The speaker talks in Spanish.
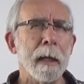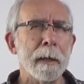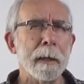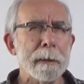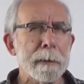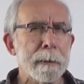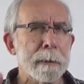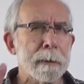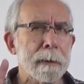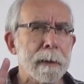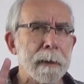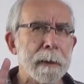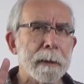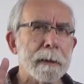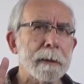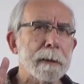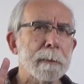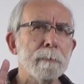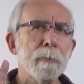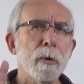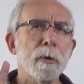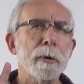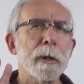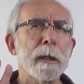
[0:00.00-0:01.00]
Hay
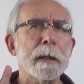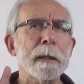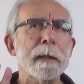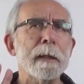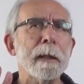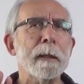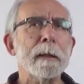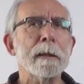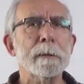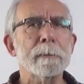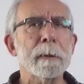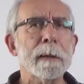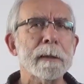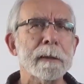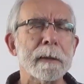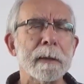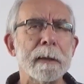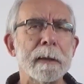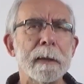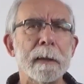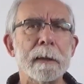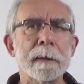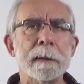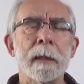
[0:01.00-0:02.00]
tres modalidades
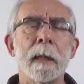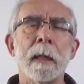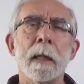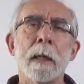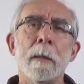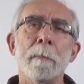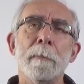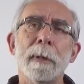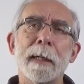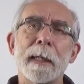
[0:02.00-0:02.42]
básicas